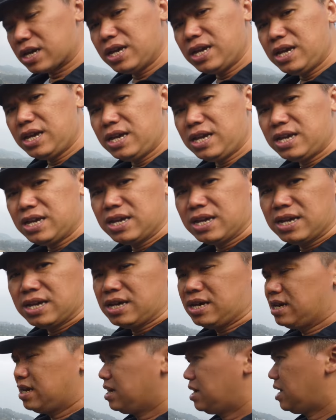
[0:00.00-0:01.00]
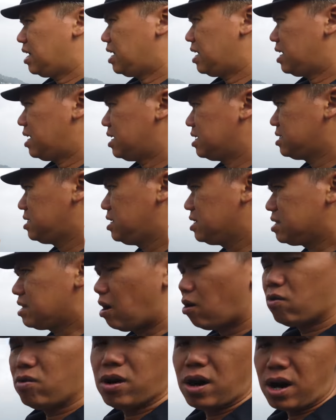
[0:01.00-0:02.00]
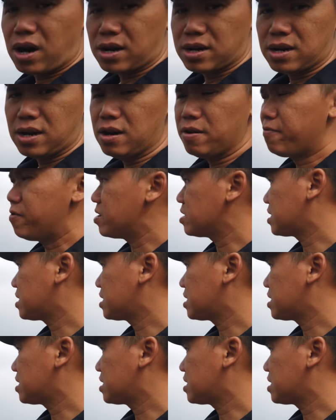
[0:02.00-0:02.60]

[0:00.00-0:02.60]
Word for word: là đi à, chiến đấu ở nơi